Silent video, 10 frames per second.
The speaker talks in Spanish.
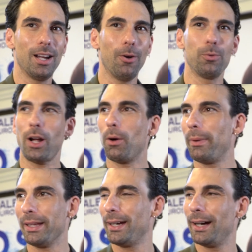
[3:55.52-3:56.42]
una
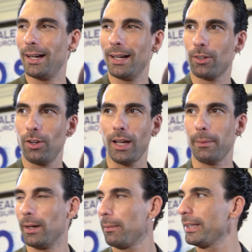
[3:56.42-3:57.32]
compañía con la
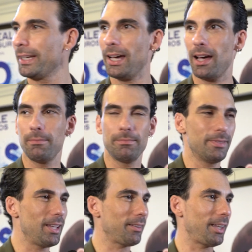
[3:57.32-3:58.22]
que me repetiría
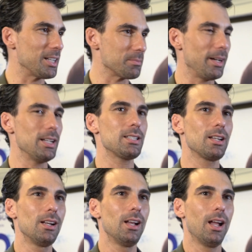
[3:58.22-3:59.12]
10 giras más.
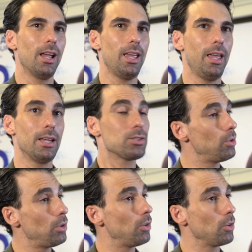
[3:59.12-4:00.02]
Y
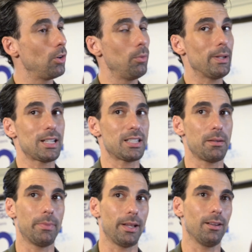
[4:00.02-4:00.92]
eso no pasa
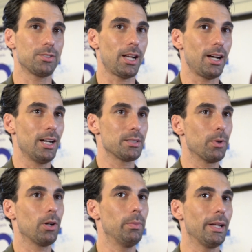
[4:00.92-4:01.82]
siempre, o sea, es
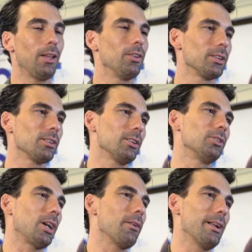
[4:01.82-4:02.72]
muy complicado encontrar